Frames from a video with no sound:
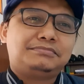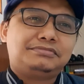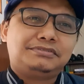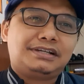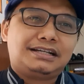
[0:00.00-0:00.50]

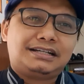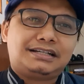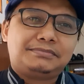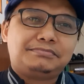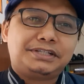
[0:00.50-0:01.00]
bul,
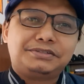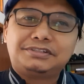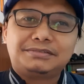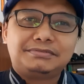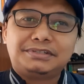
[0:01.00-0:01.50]
eh, minggu
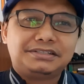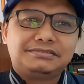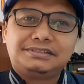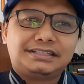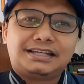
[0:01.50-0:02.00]
demi
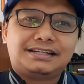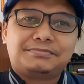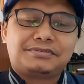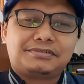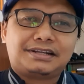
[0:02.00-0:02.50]
minggu tidak
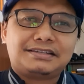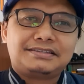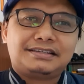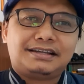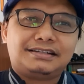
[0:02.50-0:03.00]
ada
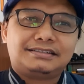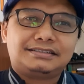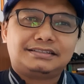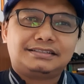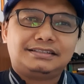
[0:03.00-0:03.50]
progres
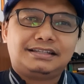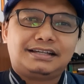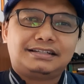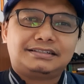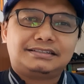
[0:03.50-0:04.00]
yang yang